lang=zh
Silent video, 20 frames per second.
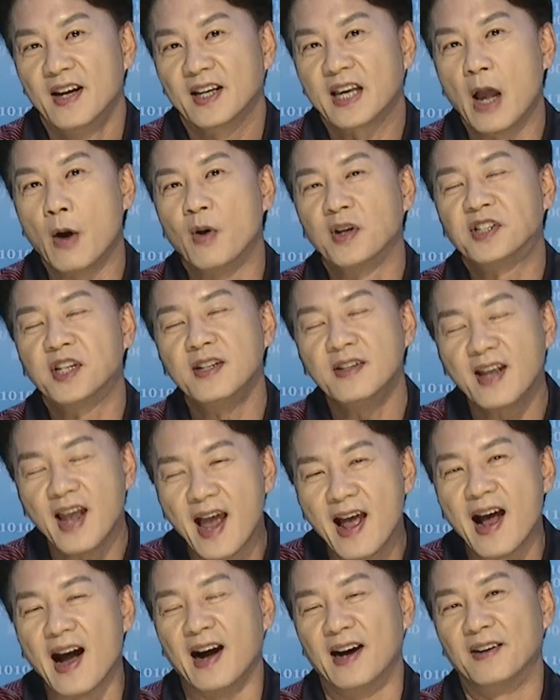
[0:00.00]
给我今
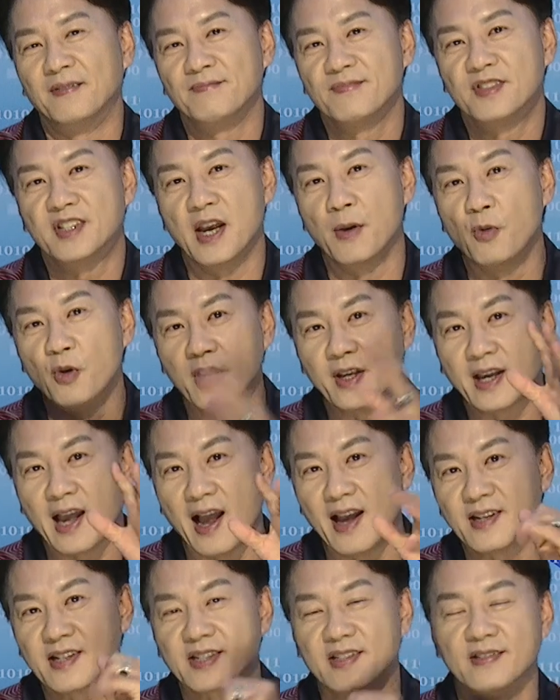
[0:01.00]
天啊，节目一
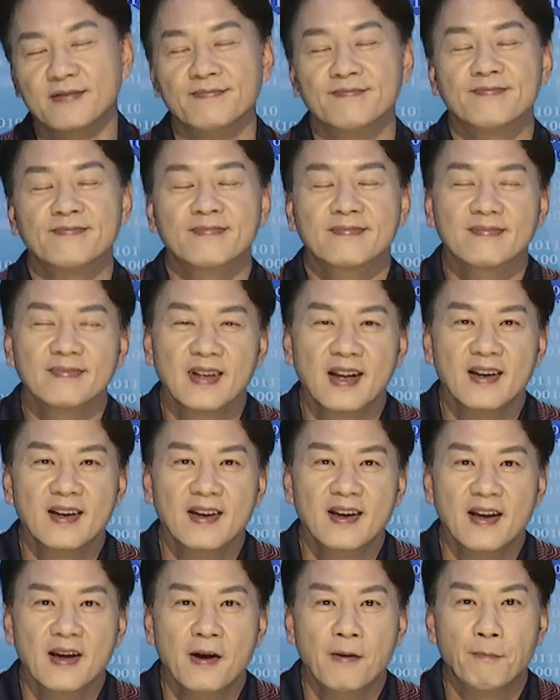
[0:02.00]
开始，
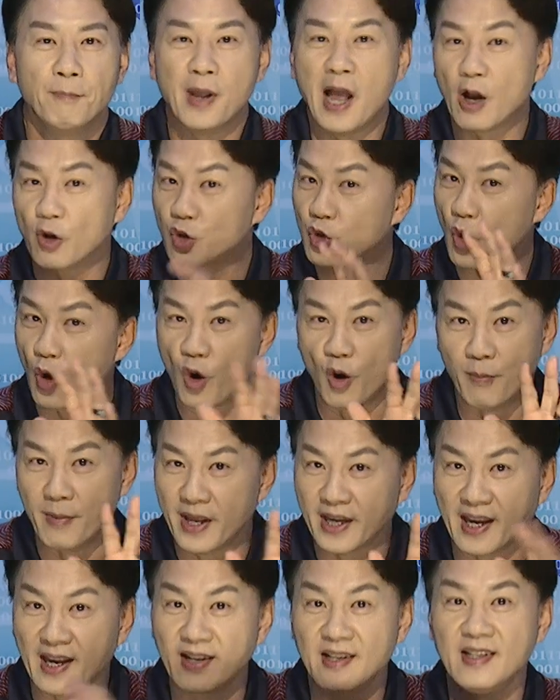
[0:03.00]
不要说我
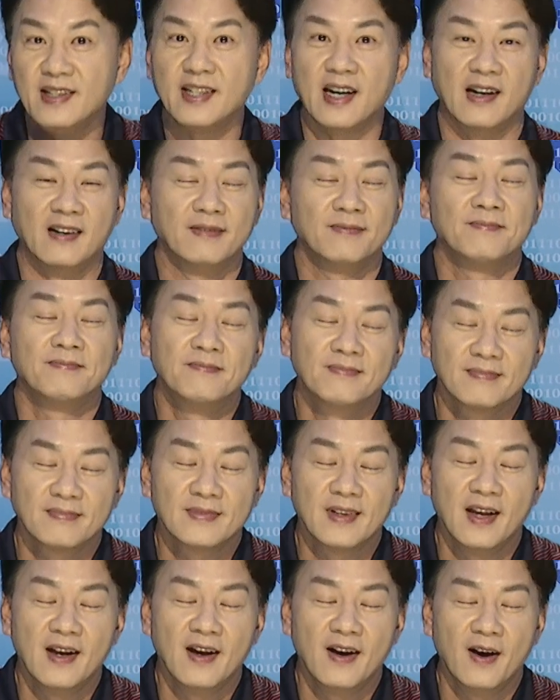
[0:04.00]
没跟你讲，
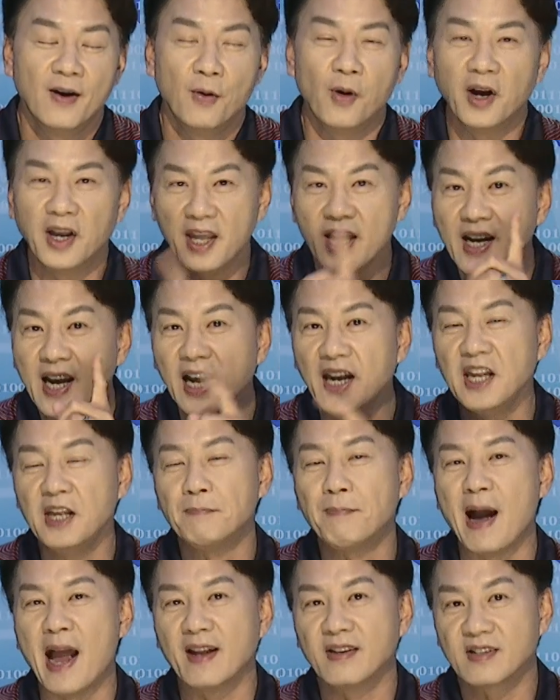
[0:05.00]
我一个
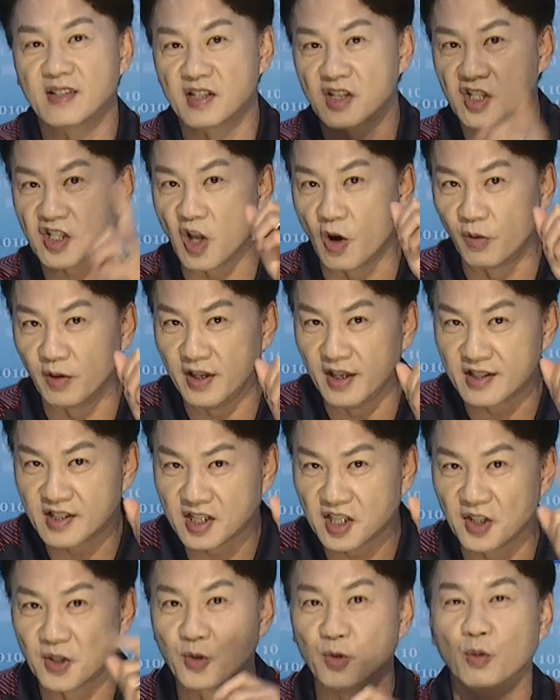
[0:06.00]
礼拜只送一
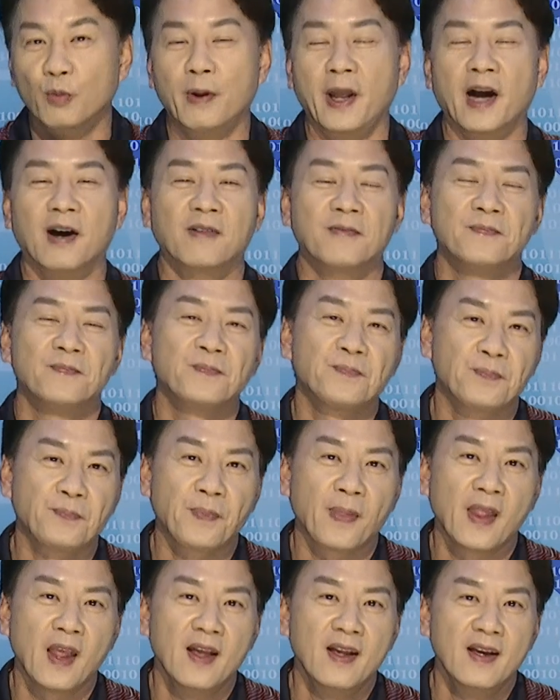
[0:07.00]
次股票，
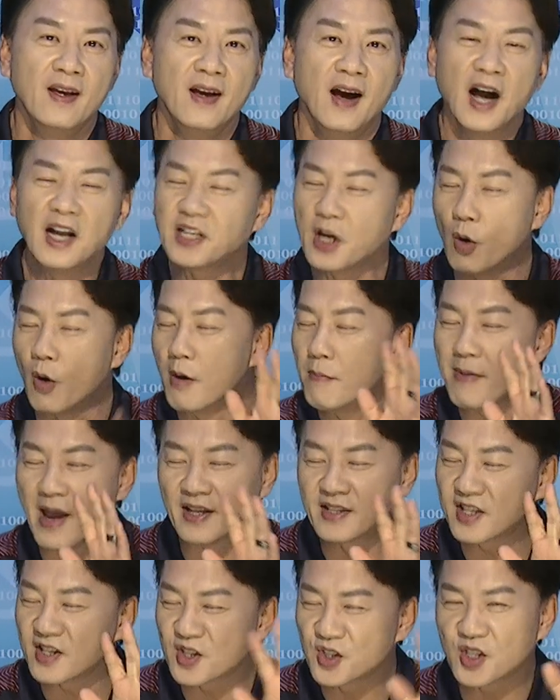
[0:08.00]
而且我
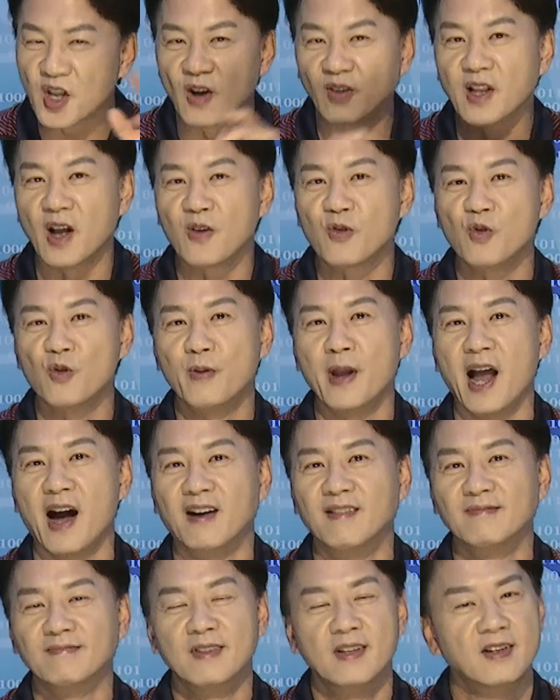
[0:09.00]
每次送的股
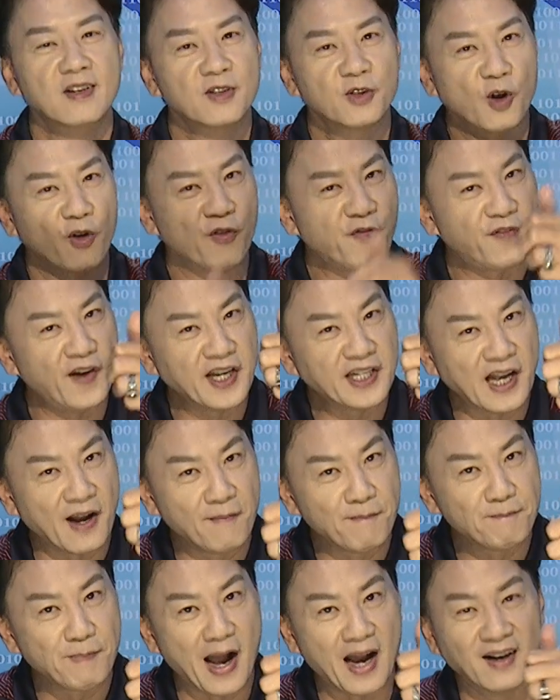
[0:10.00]
票都非
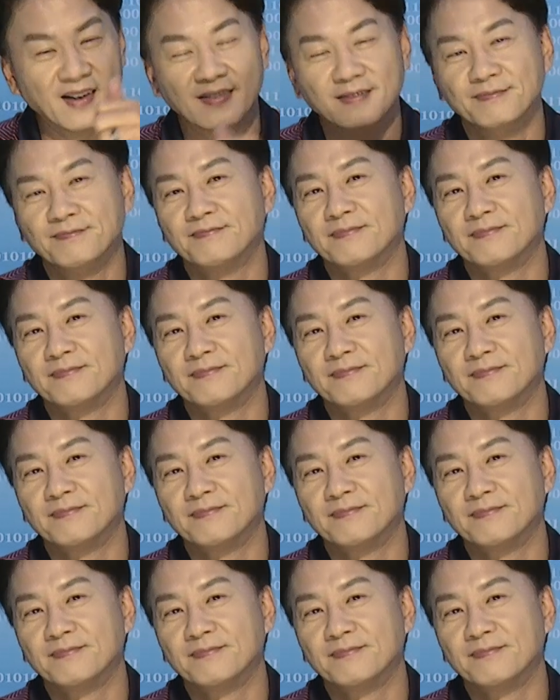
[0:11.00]
常棒。